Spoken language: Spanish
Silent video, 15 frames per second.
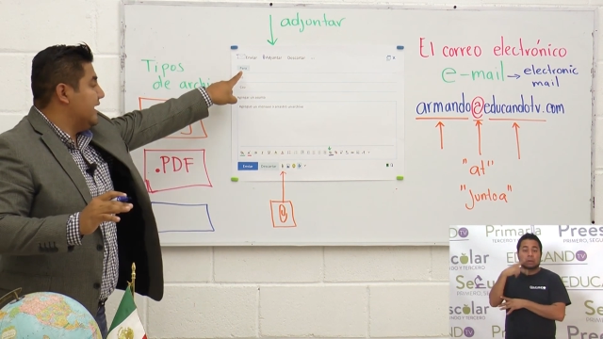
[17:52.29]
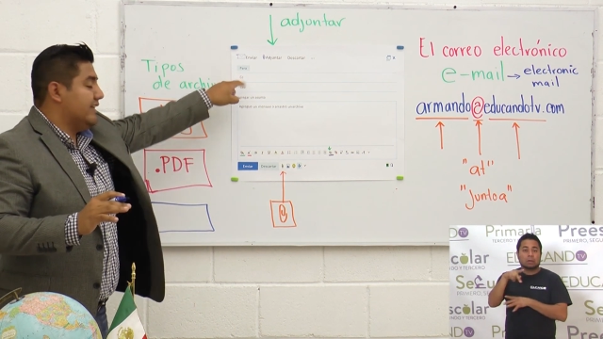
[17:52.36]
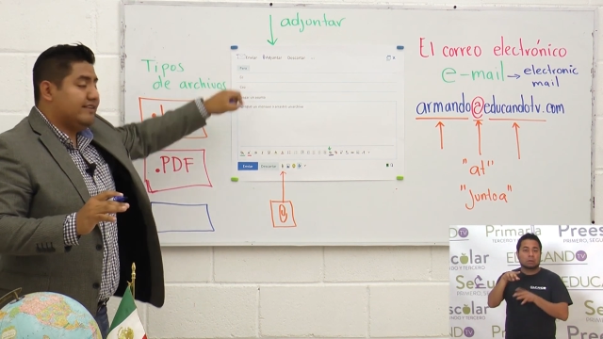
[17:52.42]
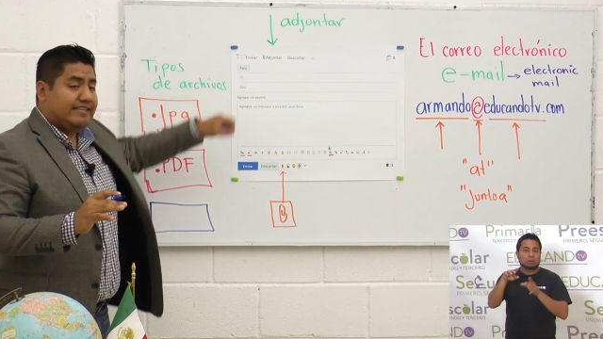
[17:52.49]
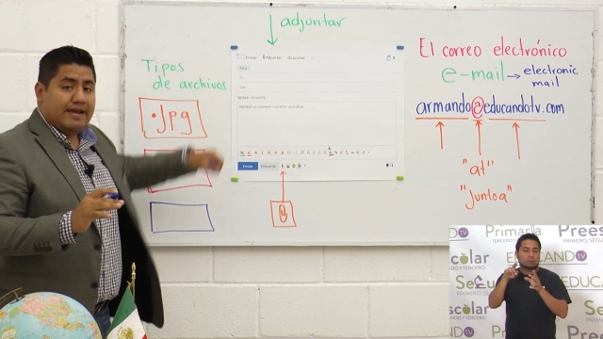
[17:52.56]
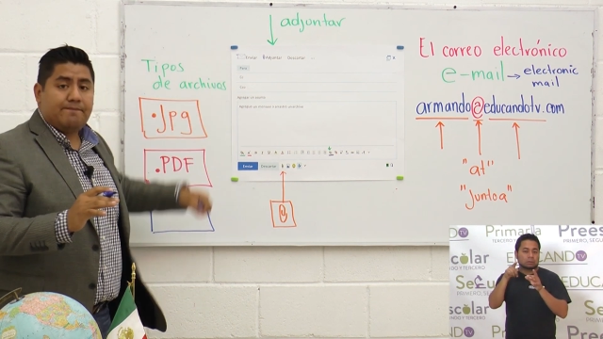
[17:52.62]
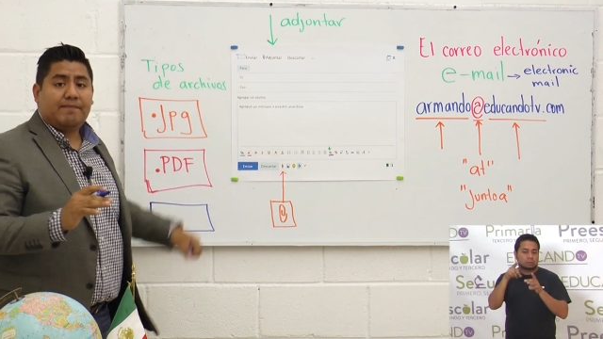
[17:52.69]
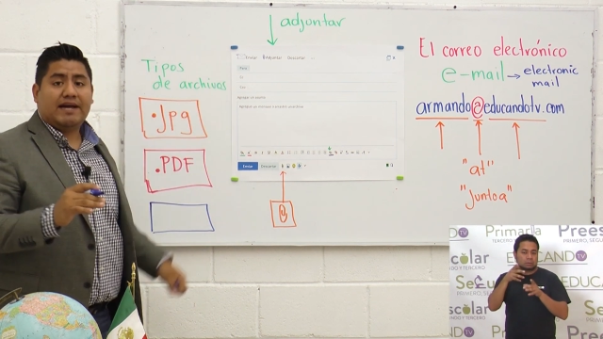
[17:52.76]
que
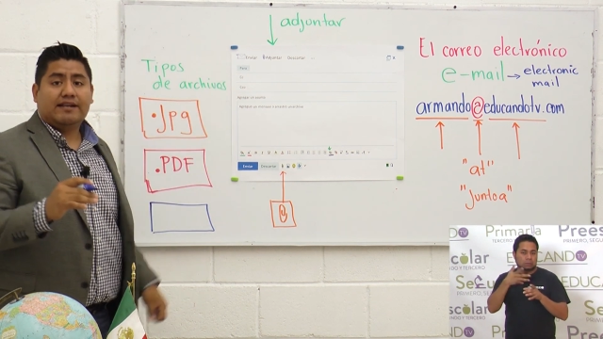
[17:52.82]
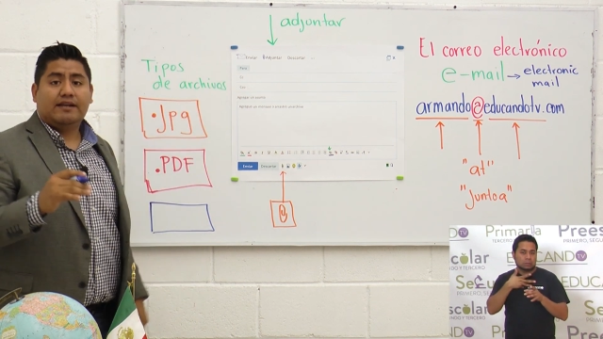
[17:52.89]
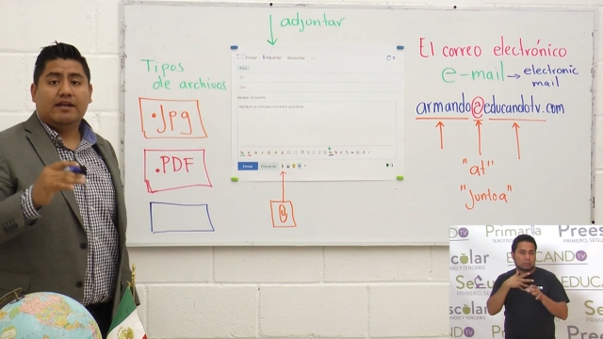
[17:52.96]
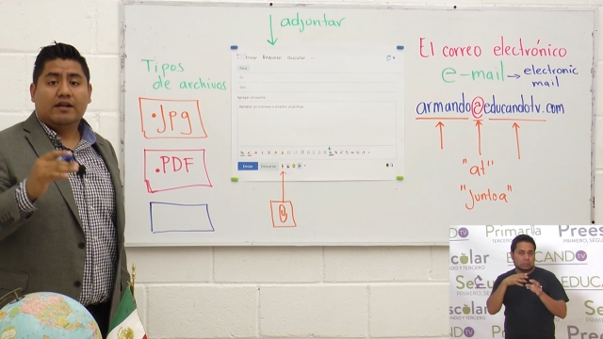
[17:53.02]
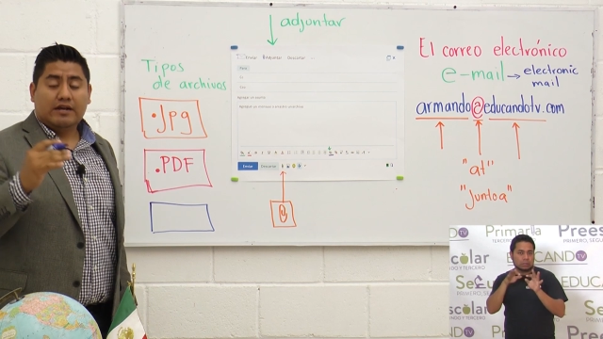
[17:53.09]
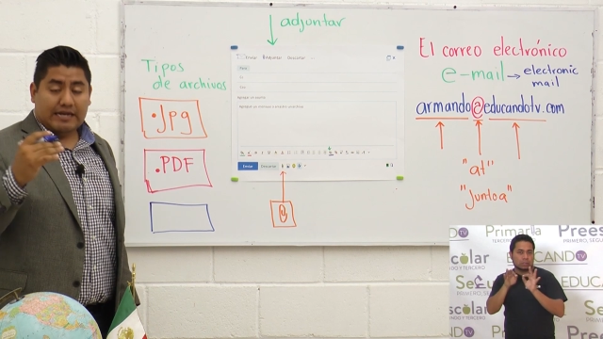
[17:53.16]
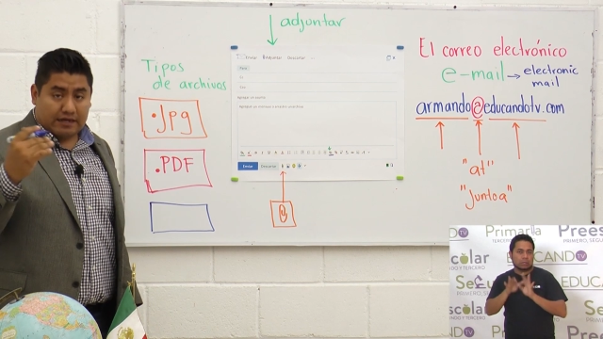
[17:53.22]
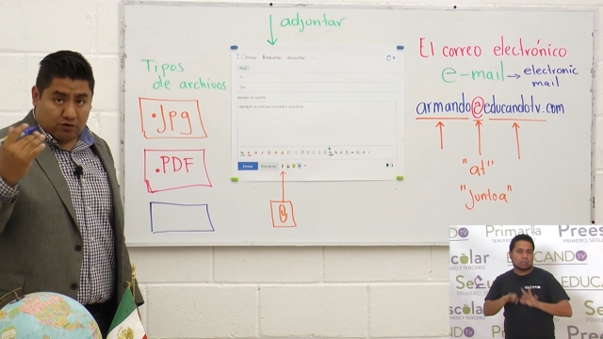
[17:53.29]
sepas
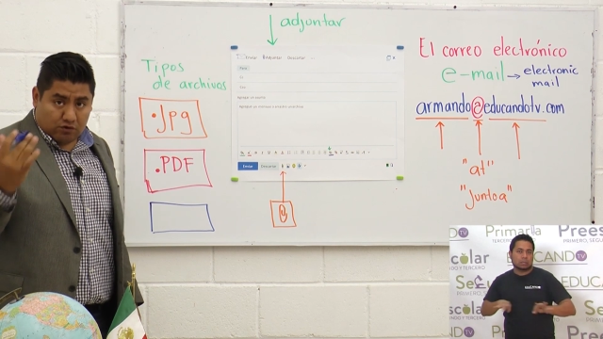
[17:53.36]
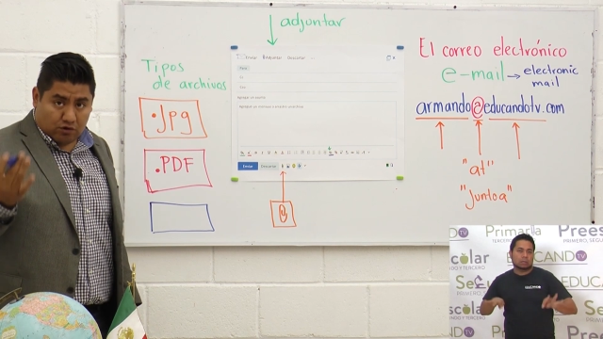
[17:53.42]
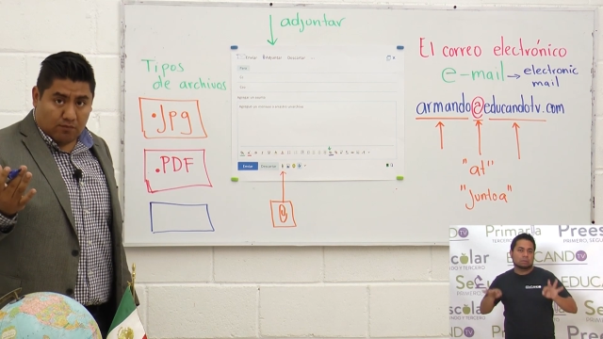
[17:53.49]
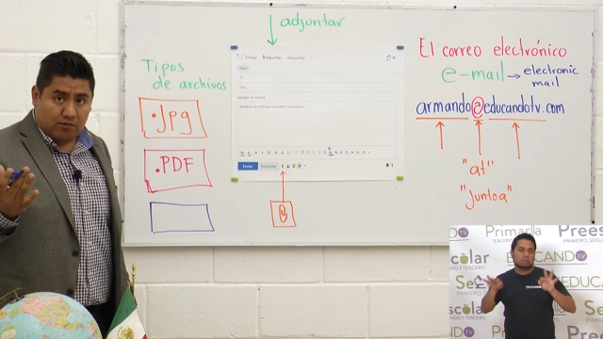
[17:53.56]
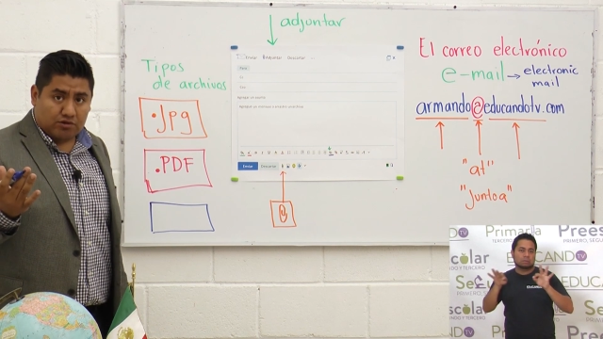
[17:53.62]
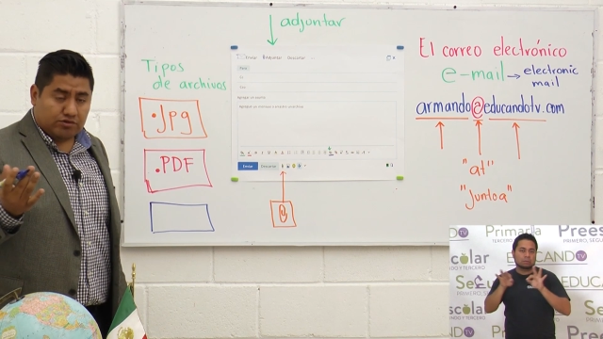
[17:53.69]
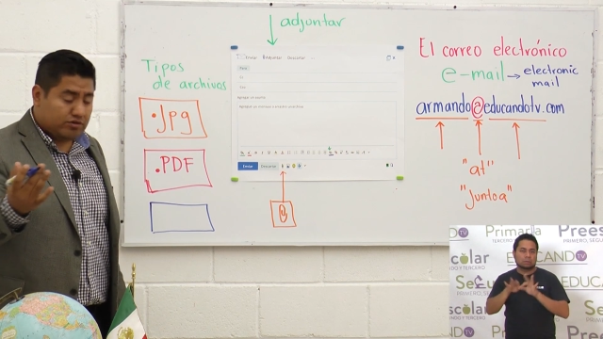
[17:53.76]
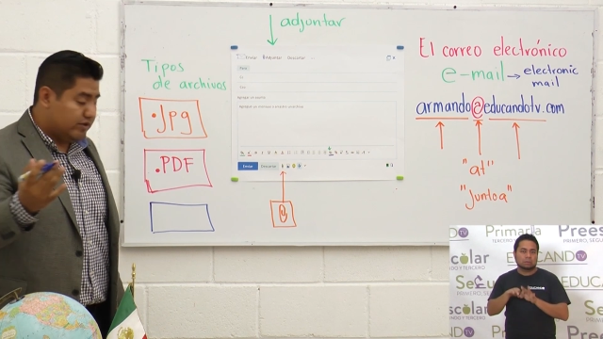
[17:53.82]

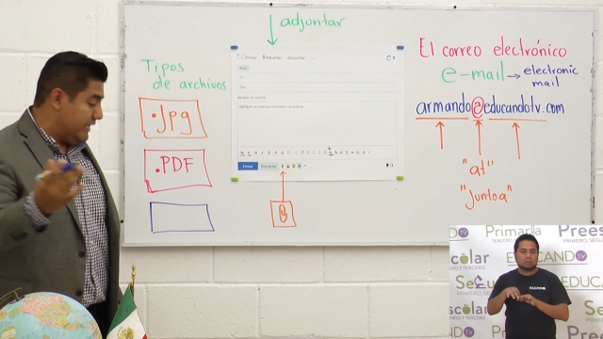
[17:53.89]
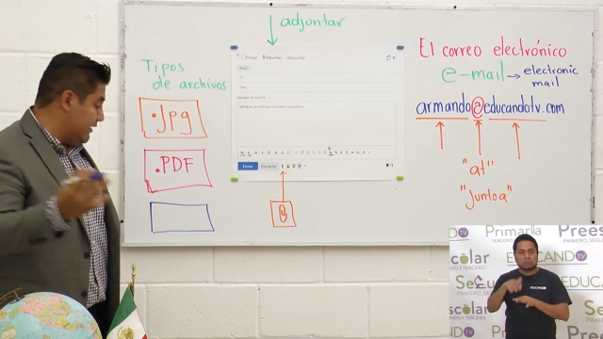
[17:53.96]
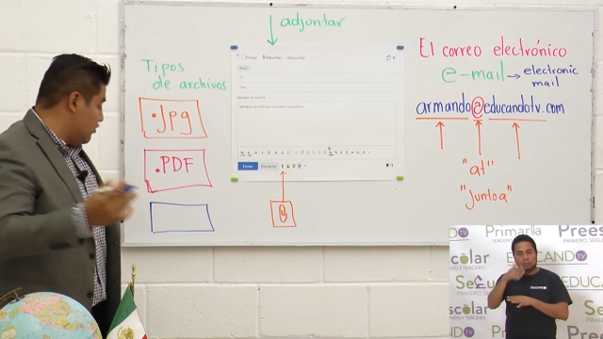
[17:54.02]
cómo son y